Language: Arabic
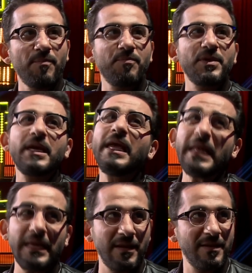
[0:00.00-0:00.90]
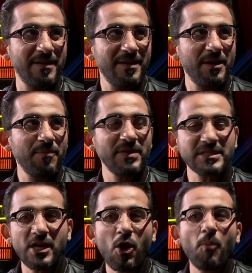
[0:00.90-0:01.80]
بتجيلي
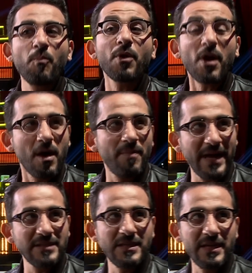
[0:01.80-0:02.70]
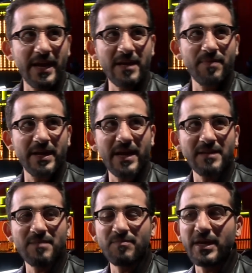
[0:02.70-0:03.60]
بس هي عمرها ما هتيجي لأي بني
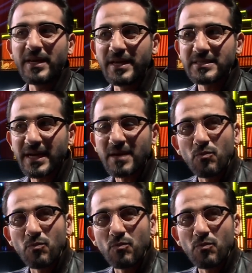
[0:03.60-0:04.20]
آدم إلا إذا كان